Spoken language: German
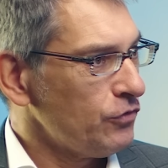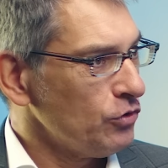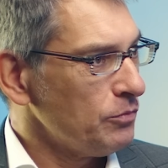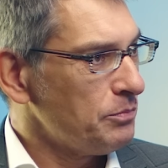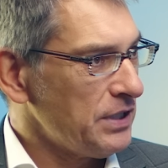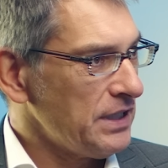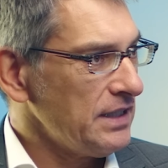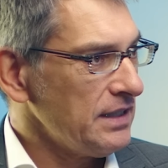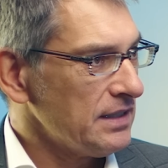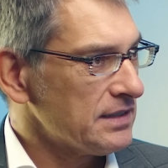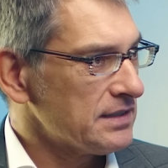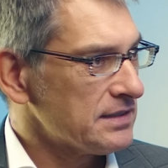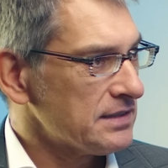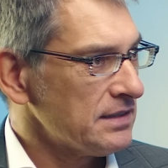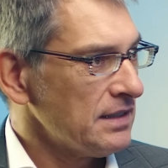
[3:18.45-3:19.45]
für
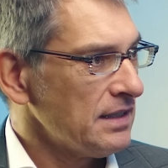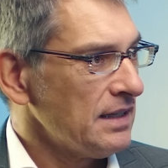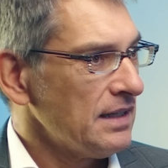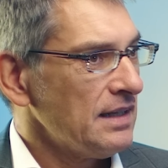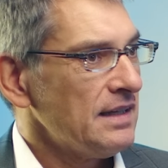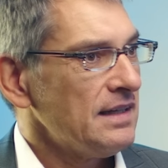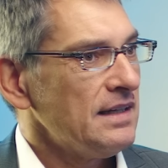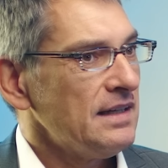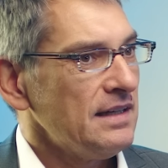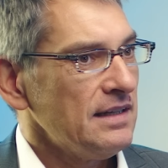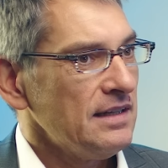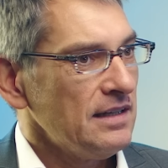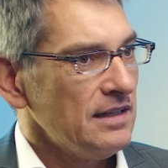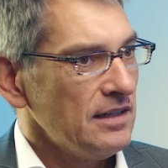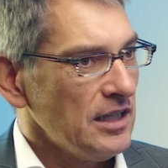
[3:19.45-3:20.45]
Peaks
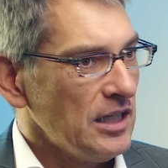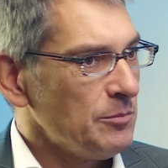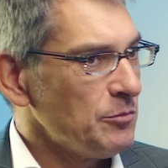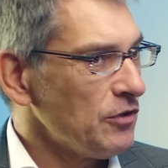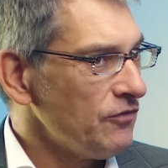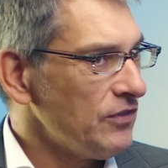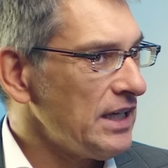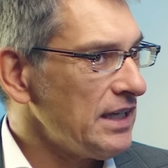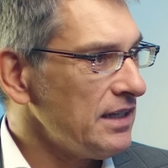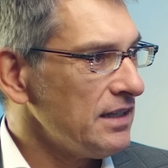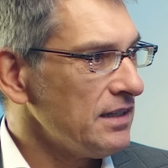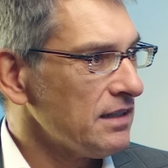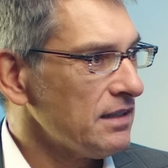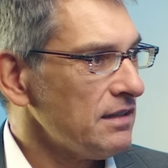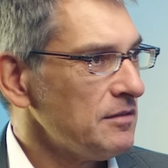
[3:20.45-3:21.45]
immer
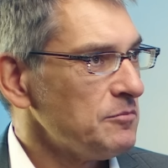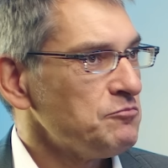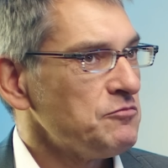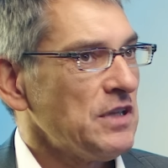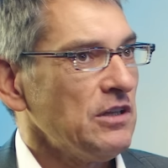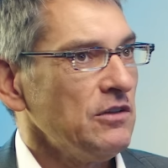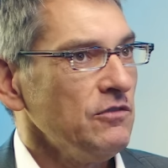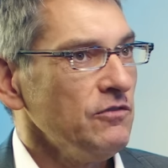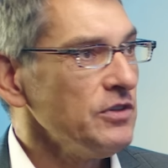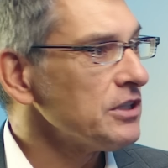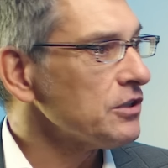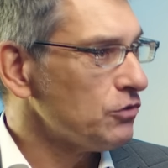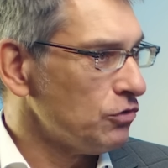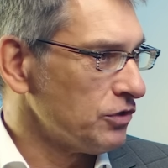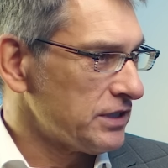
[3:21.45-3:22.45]
weniger
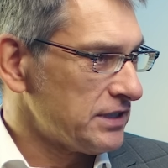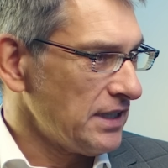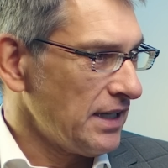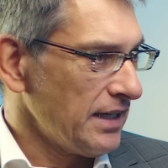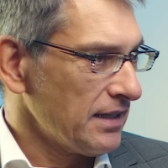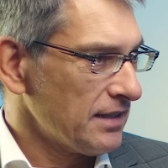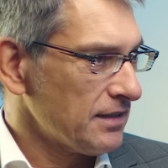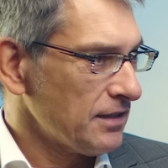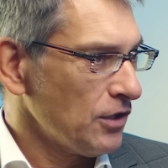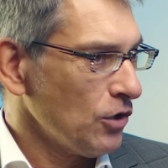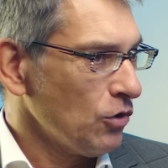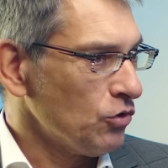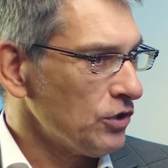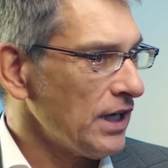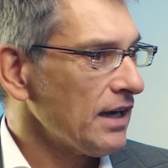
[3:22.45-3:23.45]
Wirkung zeigt.
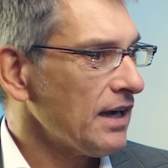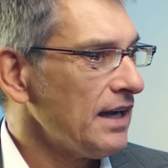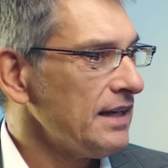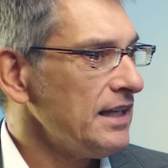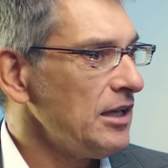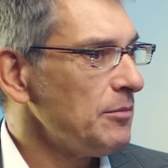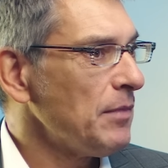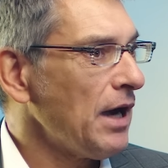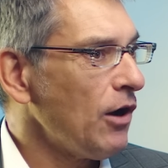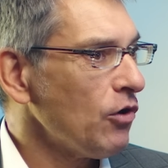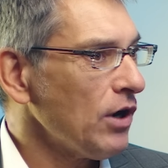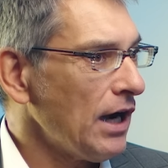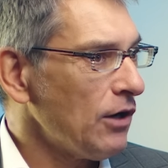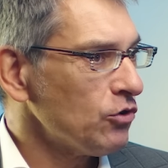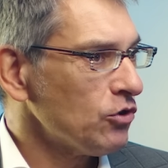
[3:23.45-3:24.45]
Und da kann eben
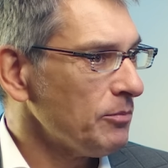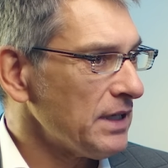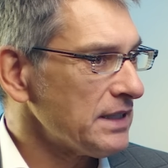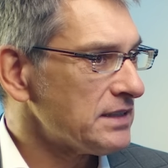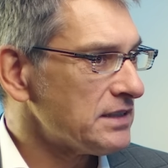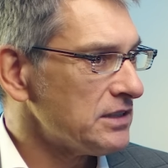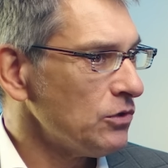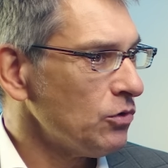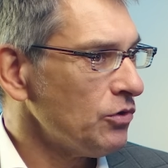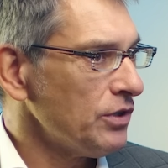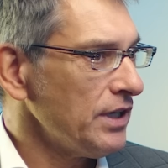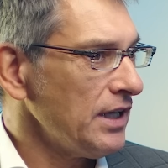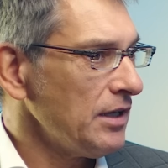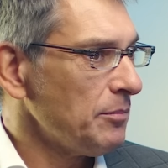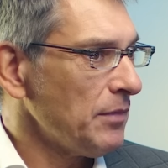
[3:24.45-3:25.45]
auch
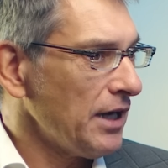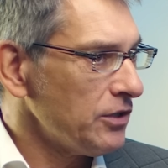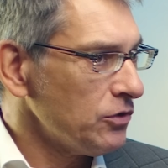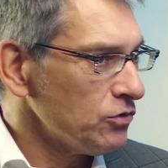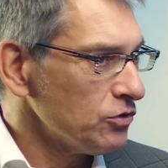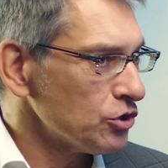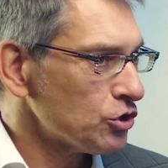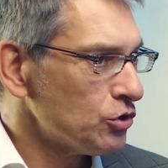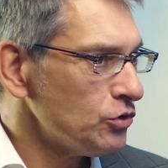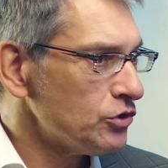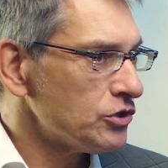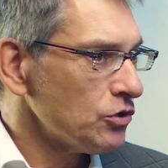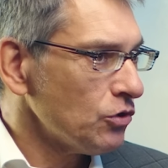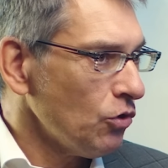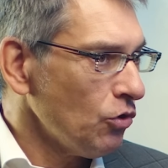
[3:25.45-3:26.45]
Automation eben eine
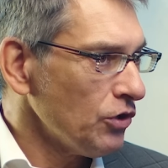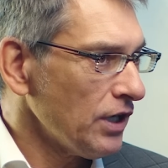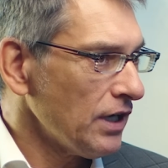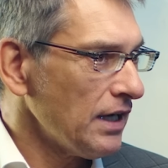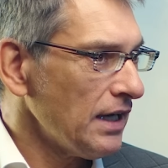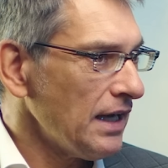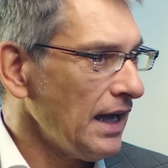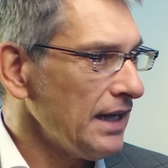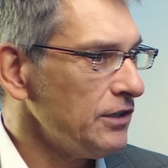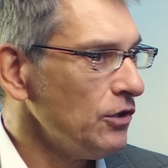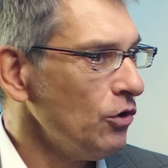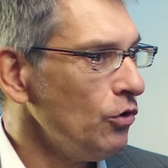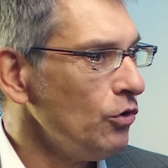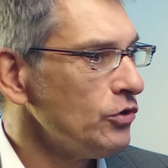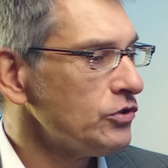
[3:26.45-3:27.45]
Unterstützung oder eine
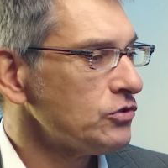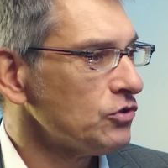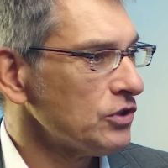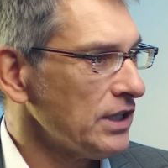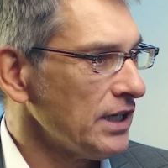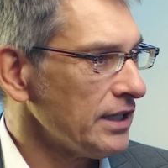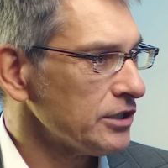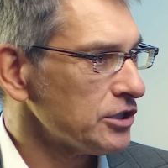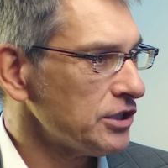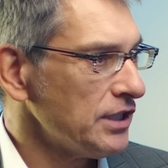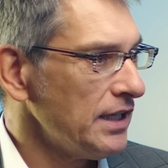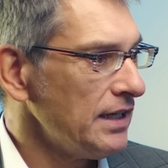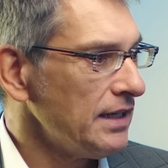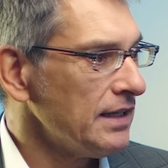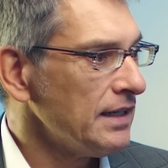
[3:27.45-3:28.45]
Lösung
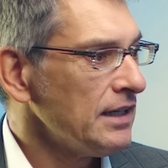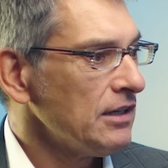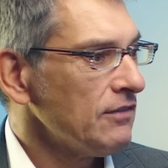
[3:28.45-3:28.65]
darstellen,